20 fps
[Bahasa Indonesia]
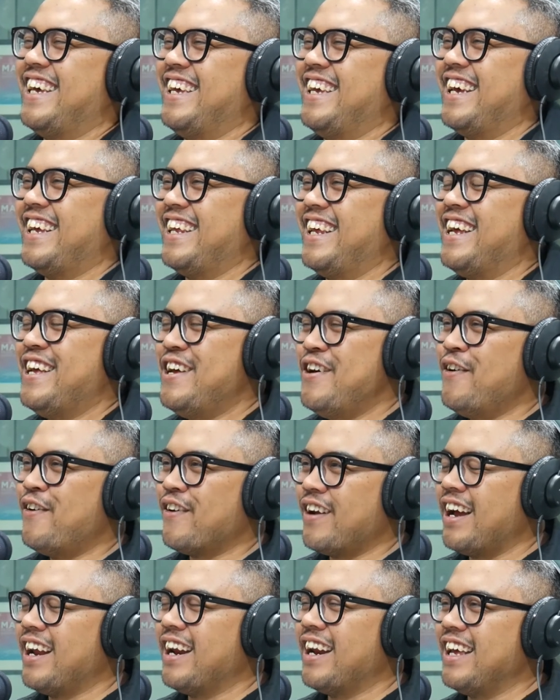saya
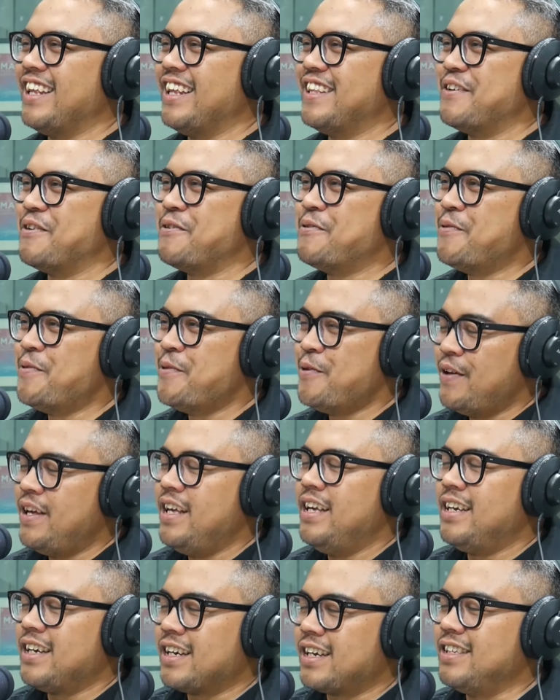saya pernah lihat itu
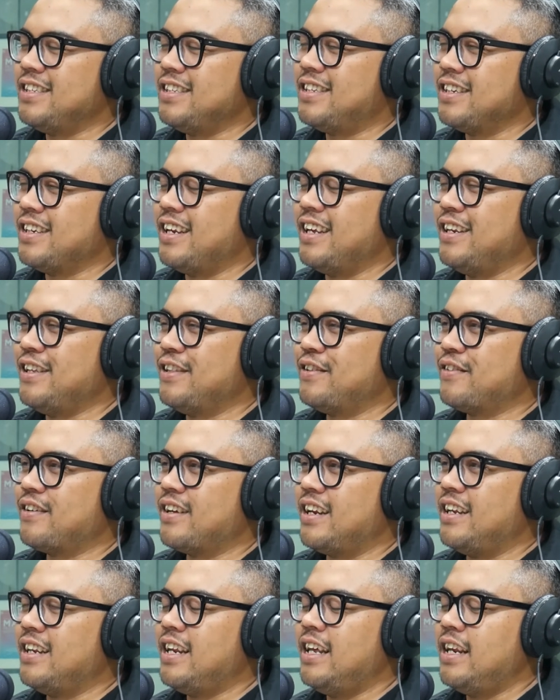kenceng dan itu
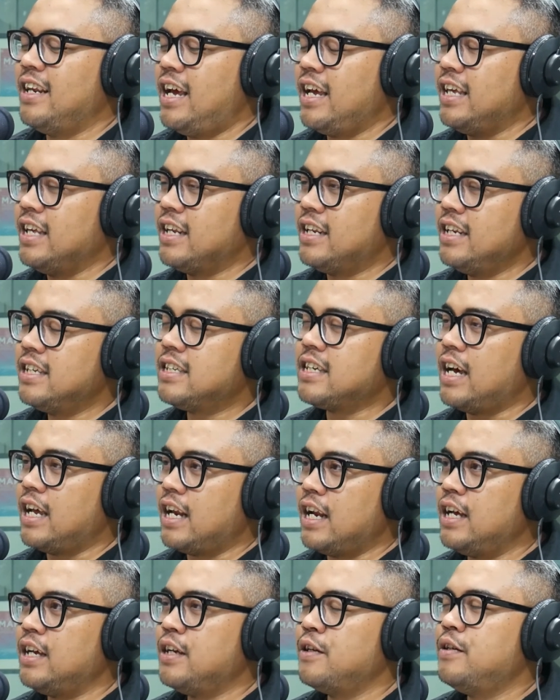keren dan akhirnya
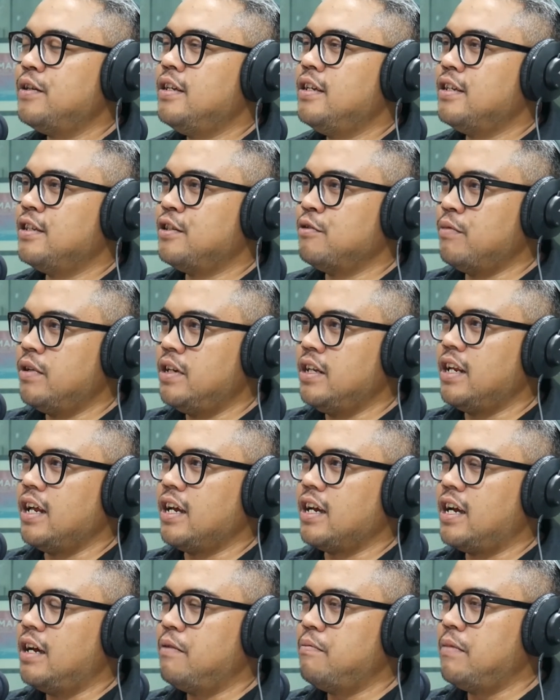sekarang semua
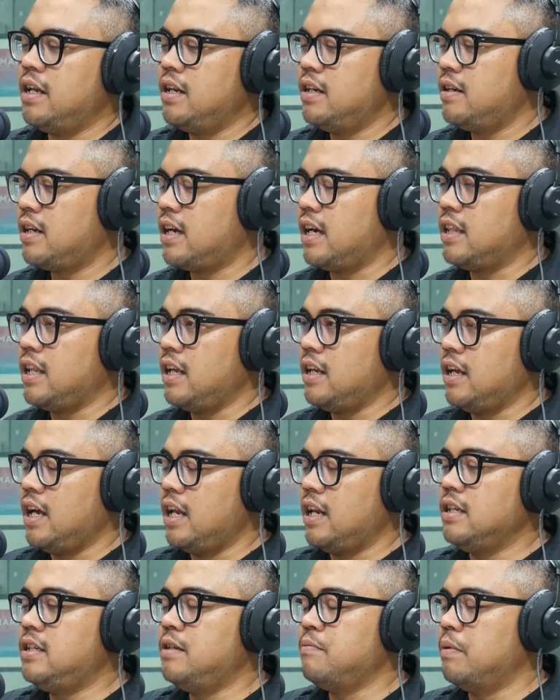direkam dan katanya
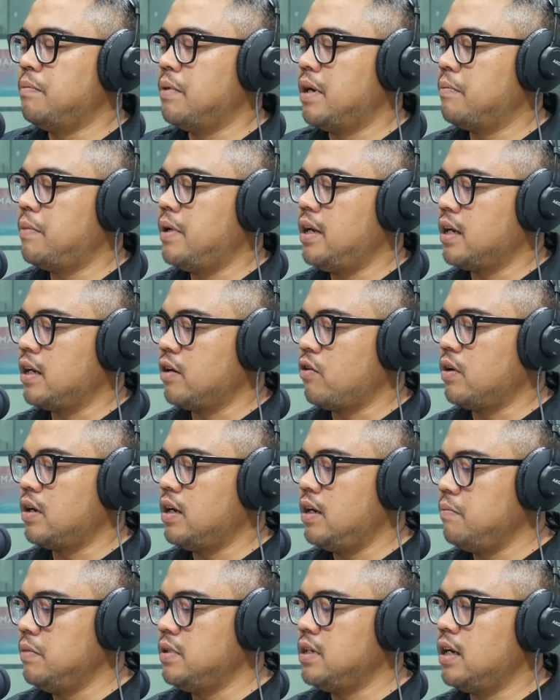ada sih beberapa yang
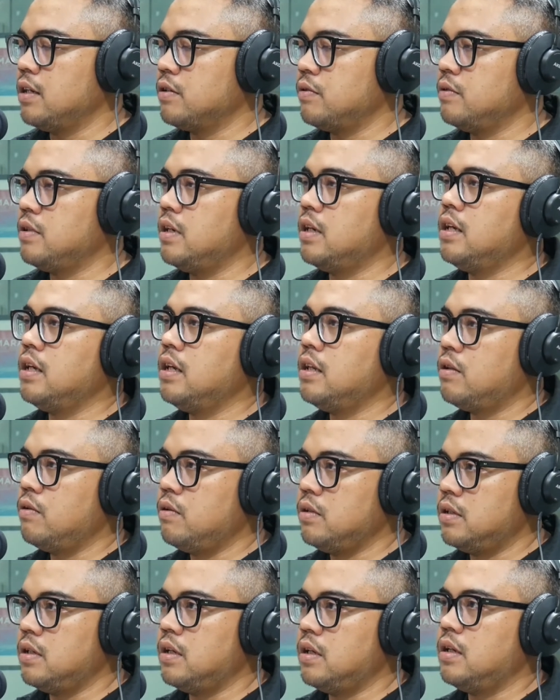recorder bisa langsung gitu langsung
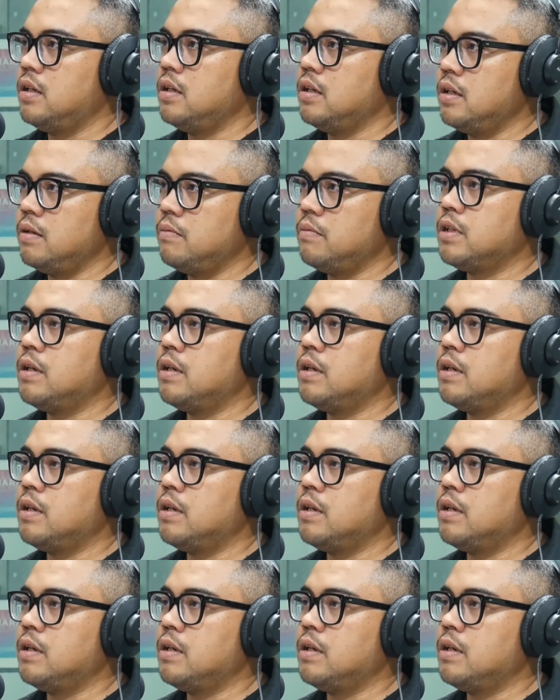ketik iya.